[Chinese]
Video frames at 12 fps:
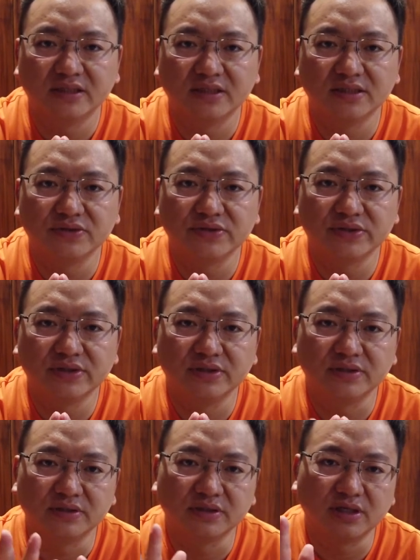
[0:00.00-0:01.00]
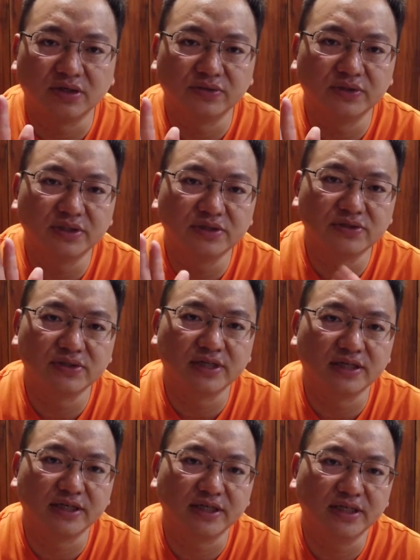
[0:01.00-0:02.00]
的就是考虑的就是
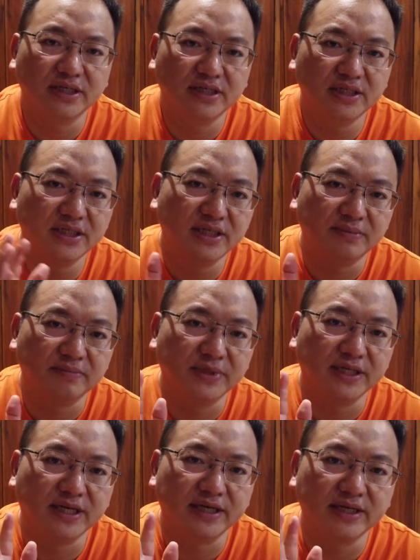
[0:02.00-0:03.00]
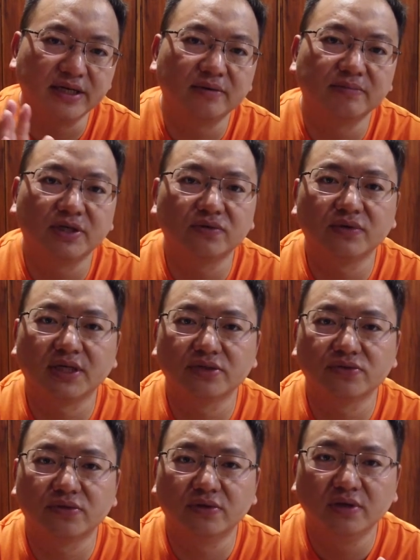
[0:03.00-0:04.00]
两点：第一点，明年要不要过来
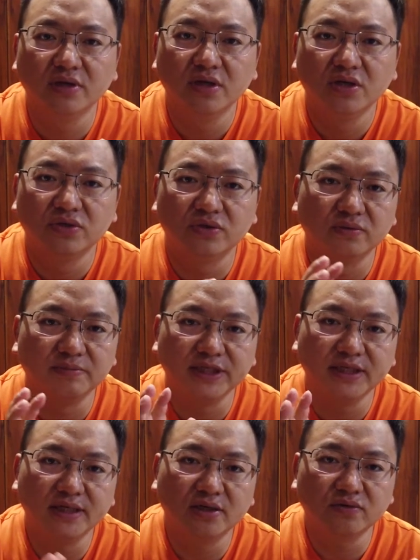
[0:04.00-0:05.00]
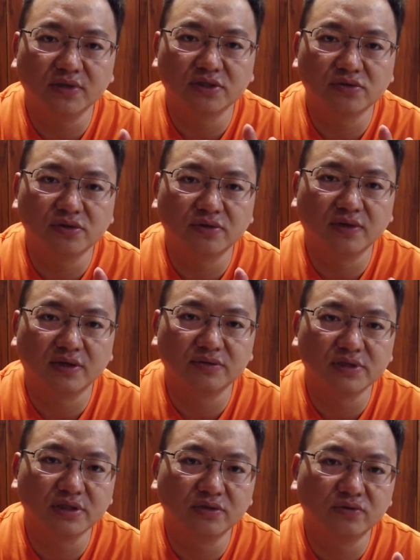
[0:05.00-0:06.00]
做？如果明年要过来做的话，
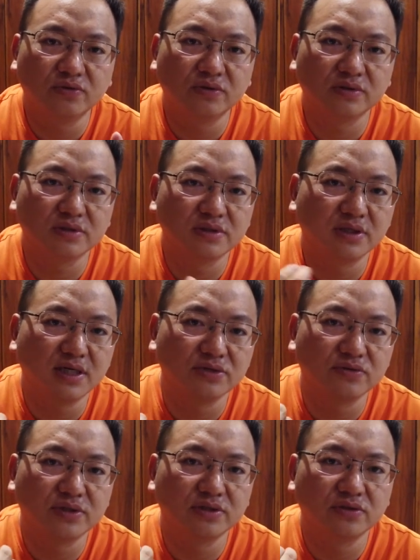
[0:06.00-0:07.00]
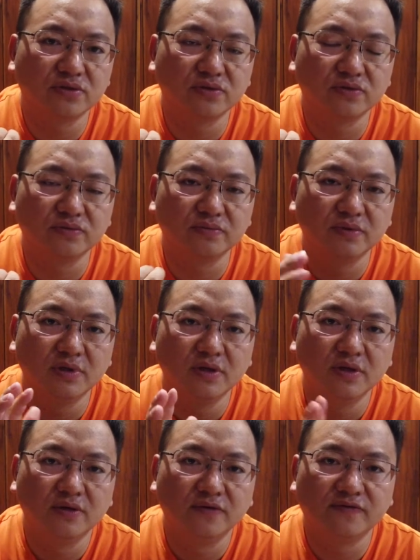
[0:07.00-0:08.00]
我这个货干脆就
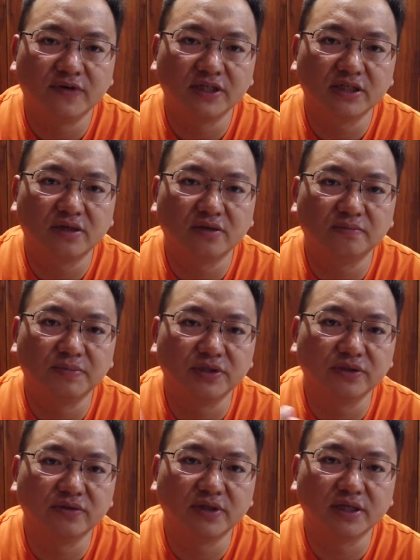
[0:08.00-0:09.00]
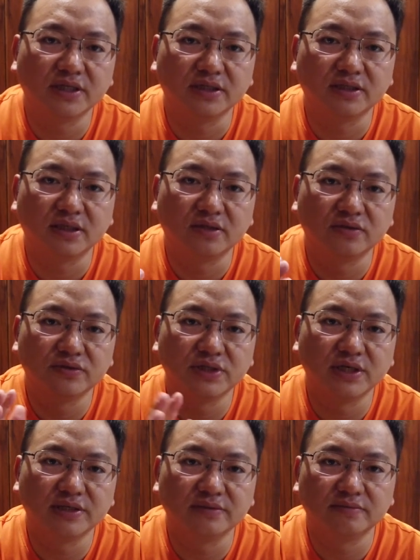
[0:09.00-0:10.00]
发到朋友那里，然后
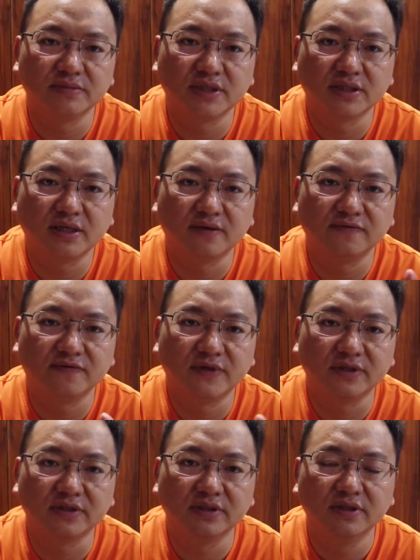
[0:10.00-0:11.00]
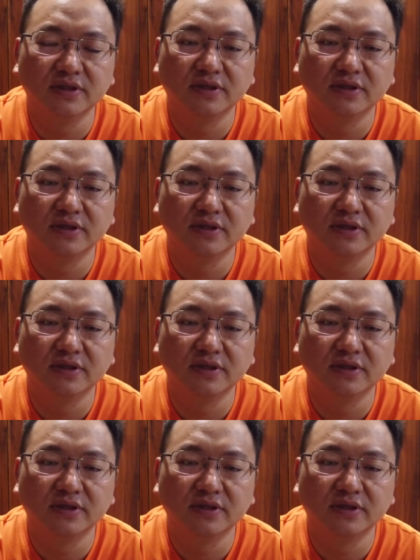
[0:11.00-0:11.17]
先让他放